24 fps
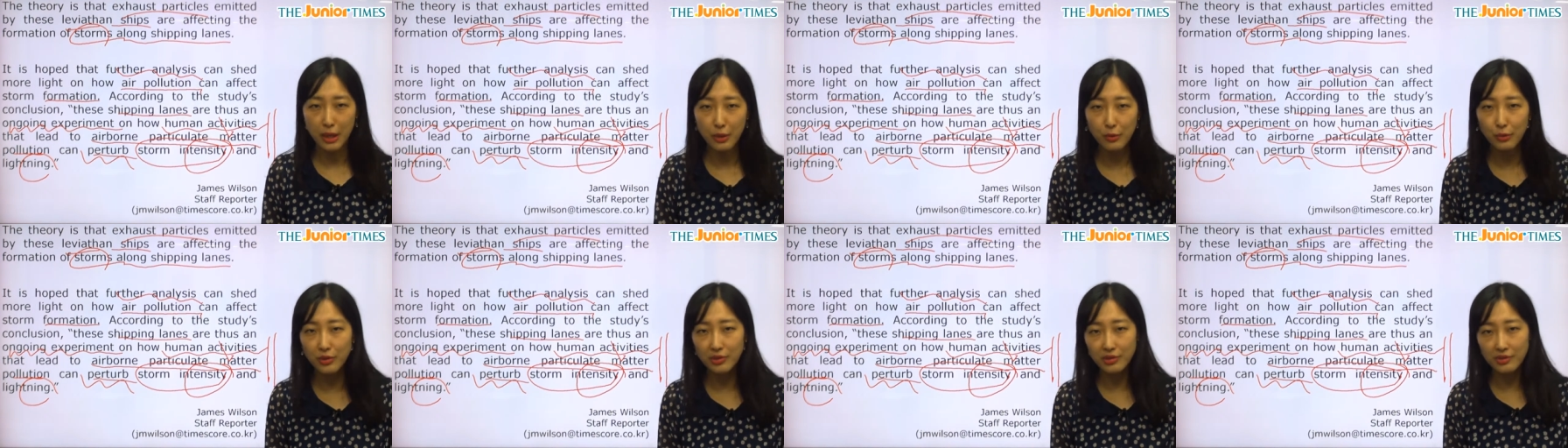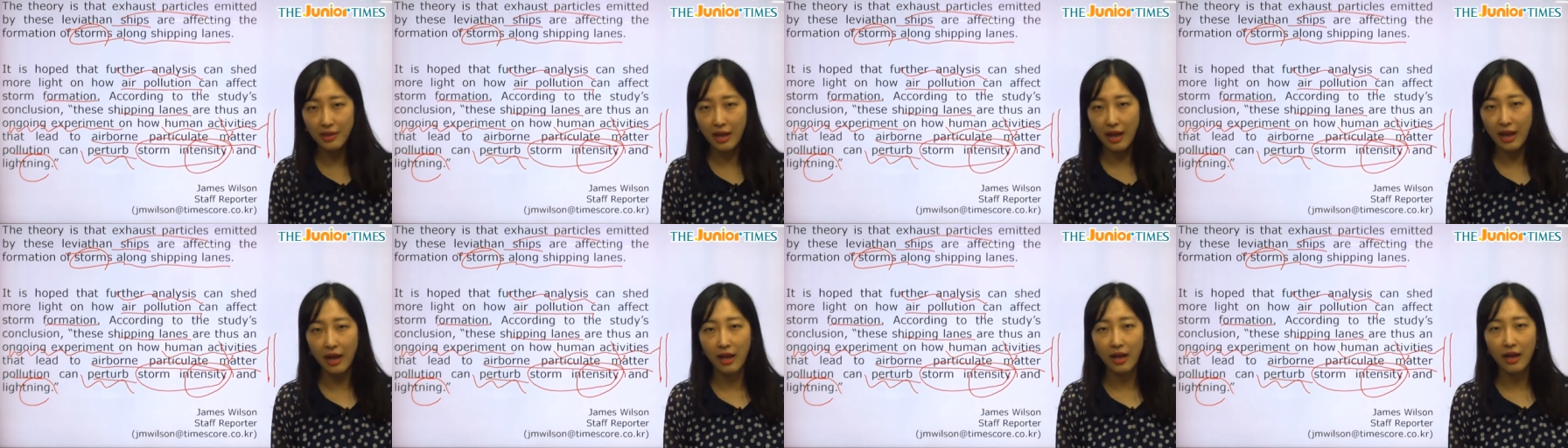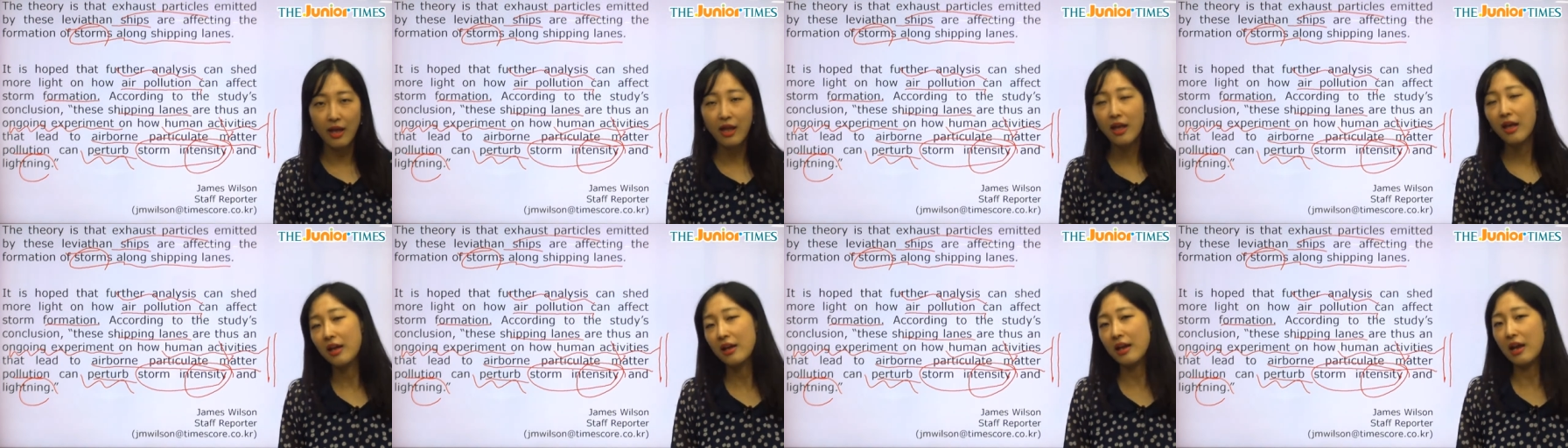하고
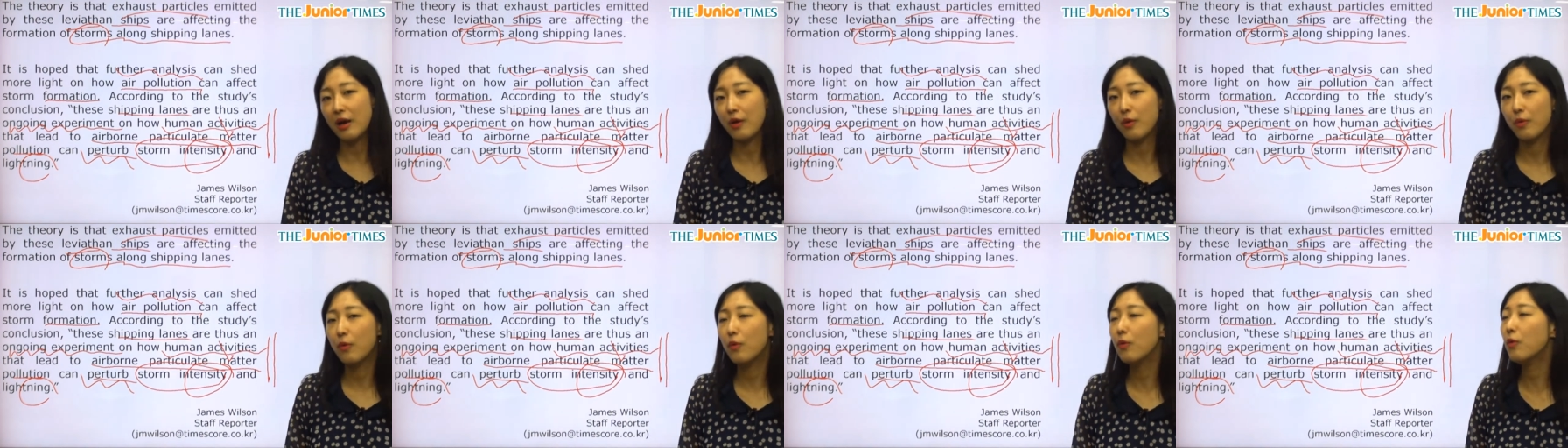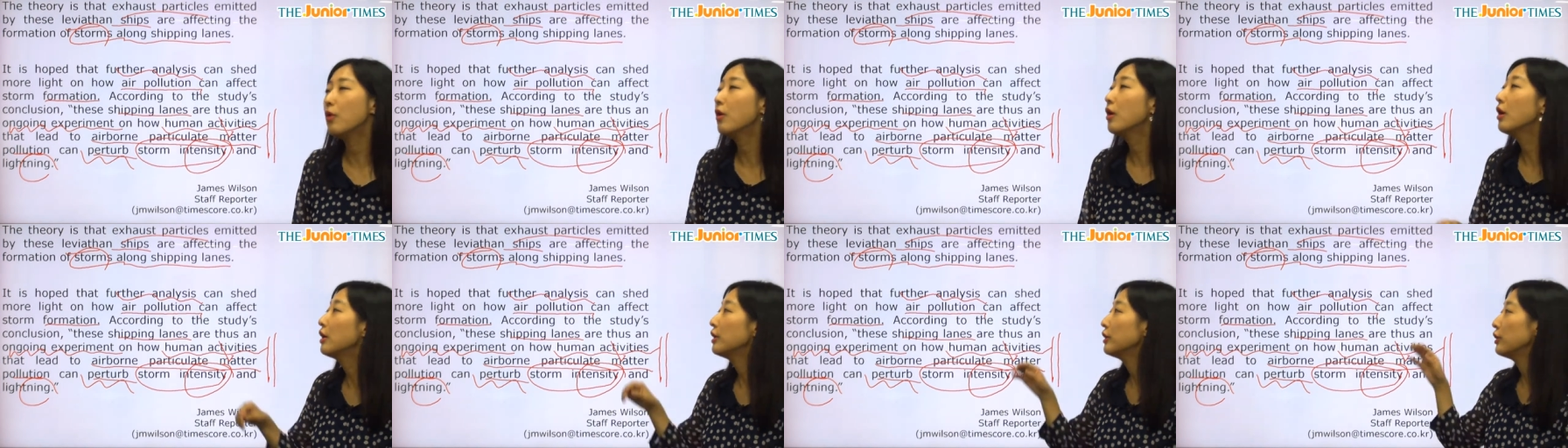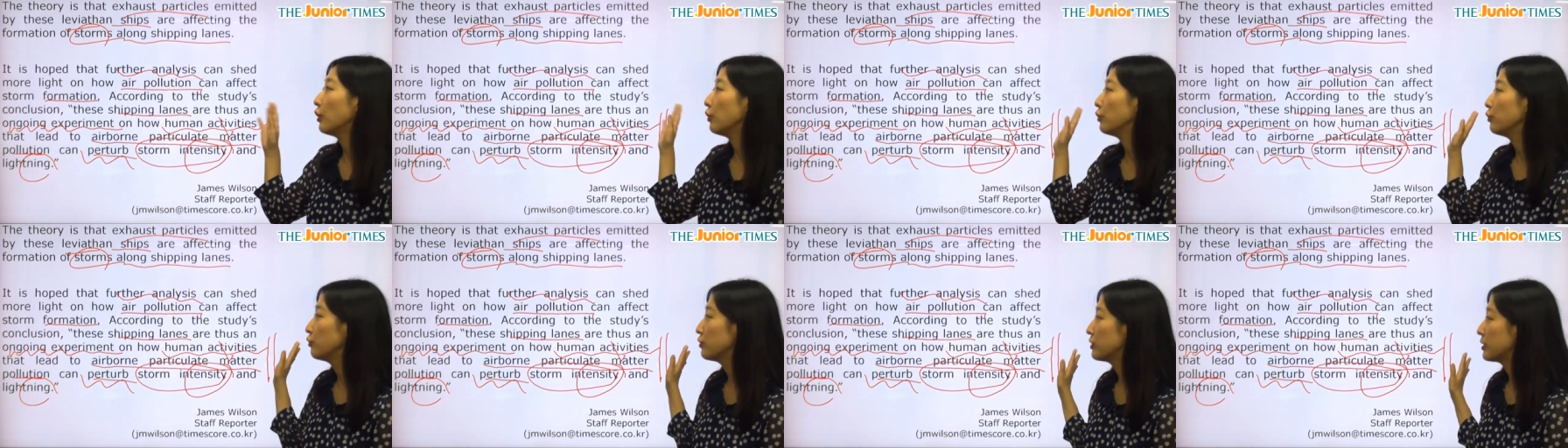있다라고
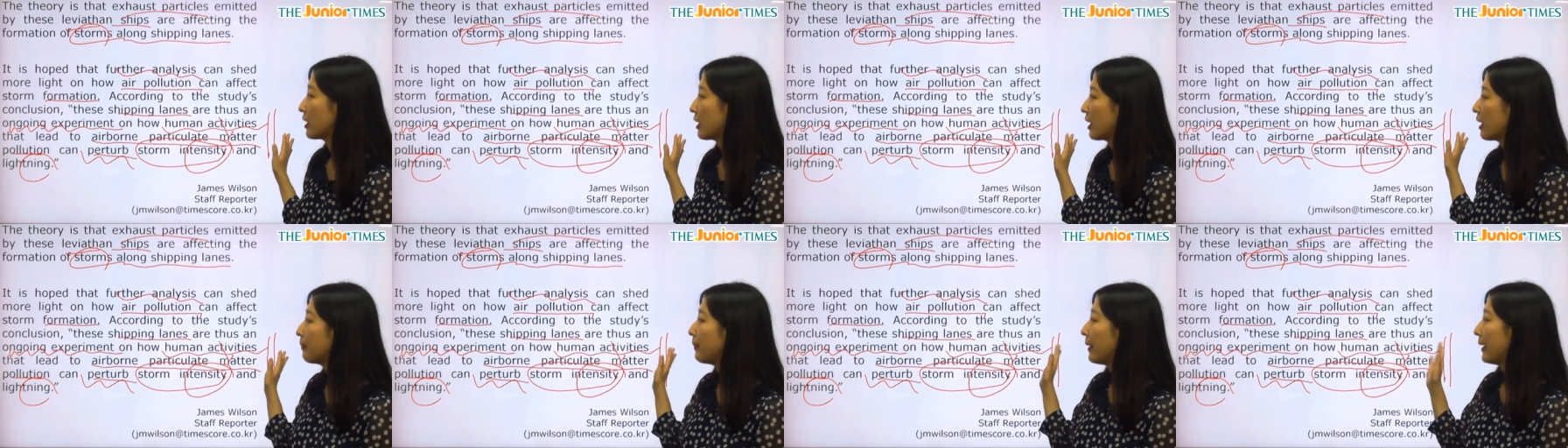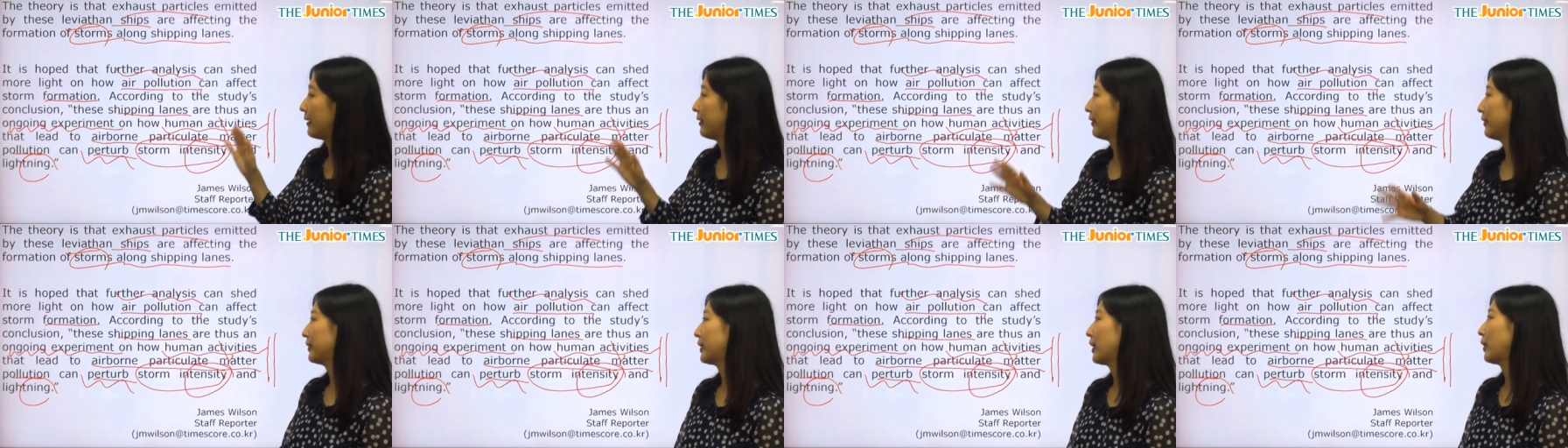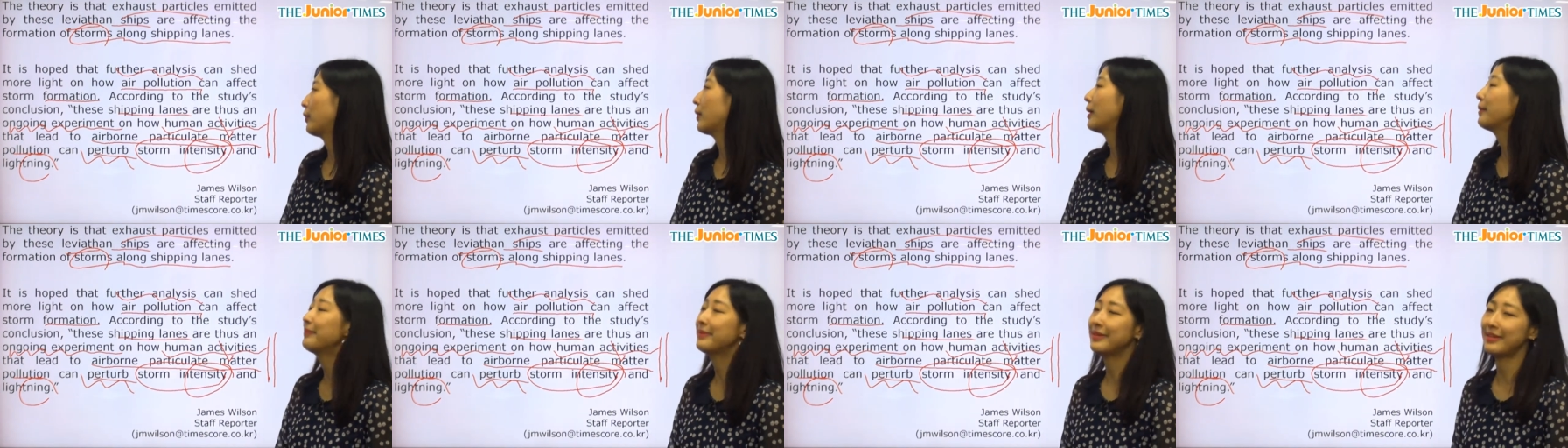연구자가
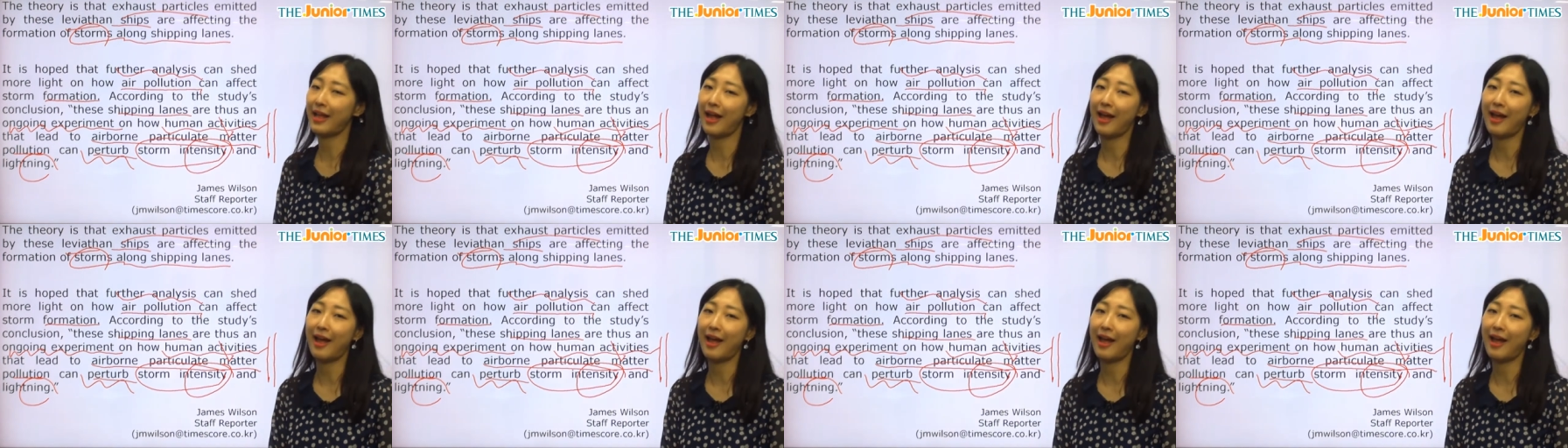밝혔다고 합니다.